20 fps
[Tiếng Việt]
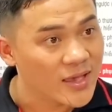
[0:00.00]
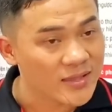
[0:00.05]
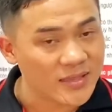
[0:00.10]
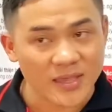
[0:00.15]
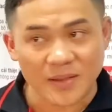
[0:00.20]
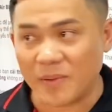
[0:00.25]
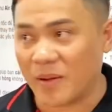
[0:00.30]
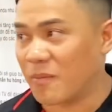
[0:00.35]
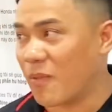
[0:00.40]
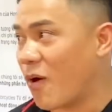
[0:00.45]

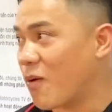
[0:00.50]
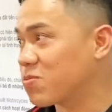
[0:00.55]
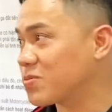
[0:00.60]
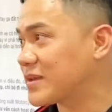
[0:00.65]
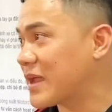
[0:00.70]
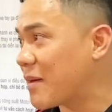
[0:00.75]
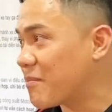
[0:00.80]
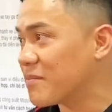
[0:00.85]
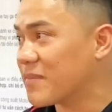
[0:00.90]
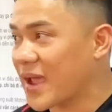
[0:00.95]
chứ mà
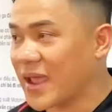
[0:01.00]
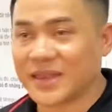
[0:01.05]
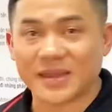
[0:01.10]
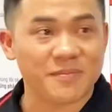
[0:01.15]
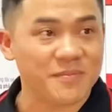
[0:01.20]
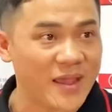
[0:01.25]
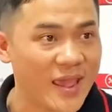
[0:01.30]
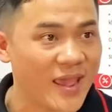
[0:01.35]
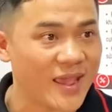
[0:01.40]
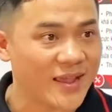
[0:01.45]

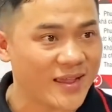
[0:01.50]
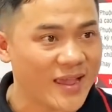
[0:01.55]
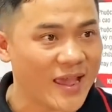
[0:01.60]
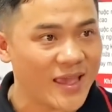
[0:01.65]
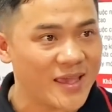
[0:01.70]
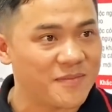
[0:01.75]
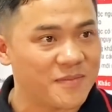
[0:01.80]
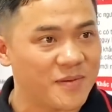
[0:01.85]
100-200 ngàn cây